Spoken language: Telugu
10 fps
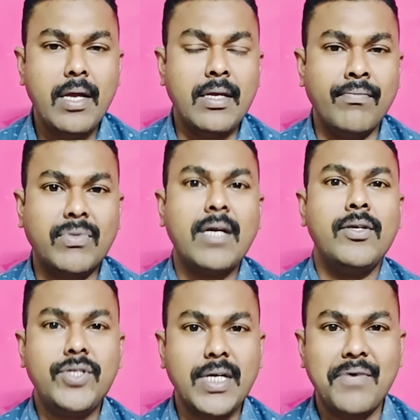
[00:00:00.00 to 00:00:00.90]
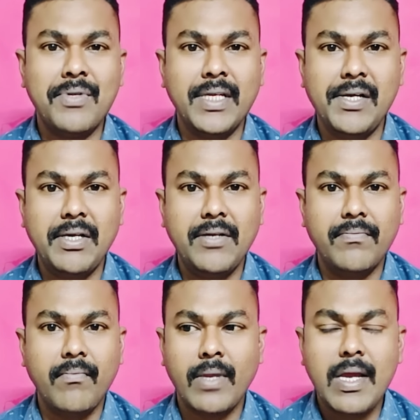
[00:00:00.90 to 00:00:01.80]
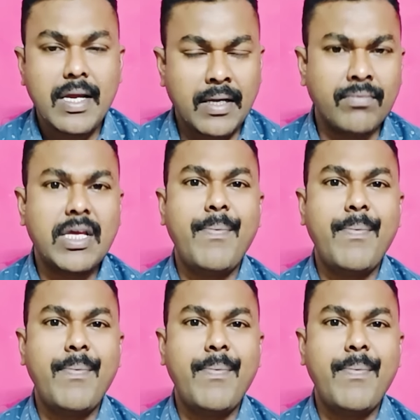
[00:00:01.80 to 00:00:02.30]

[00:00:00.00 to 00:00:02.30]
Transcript: ఇంత రిచ్గా ఉందేంటి ఇంత